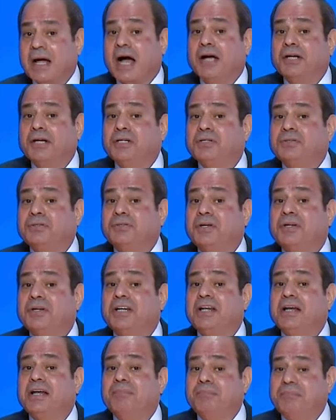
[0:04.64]

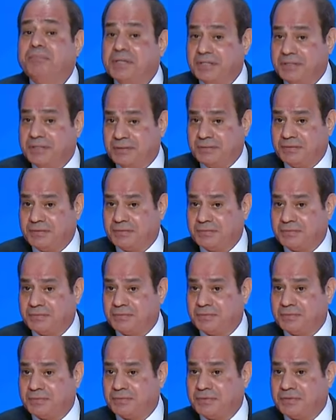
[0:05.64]
هيقدر يلبي
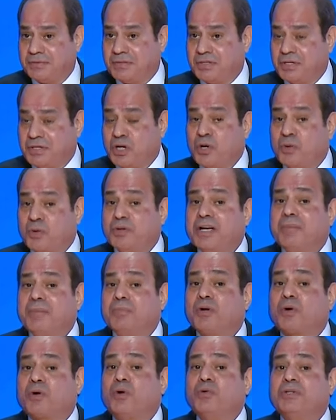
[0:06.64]

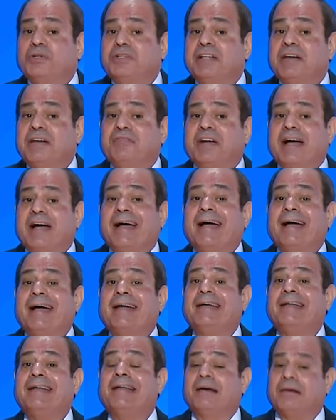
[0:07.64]
ويعمل قوة دفع
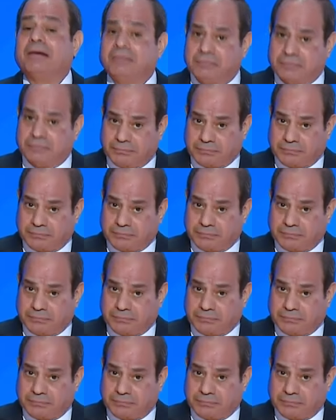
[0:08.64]
هائلة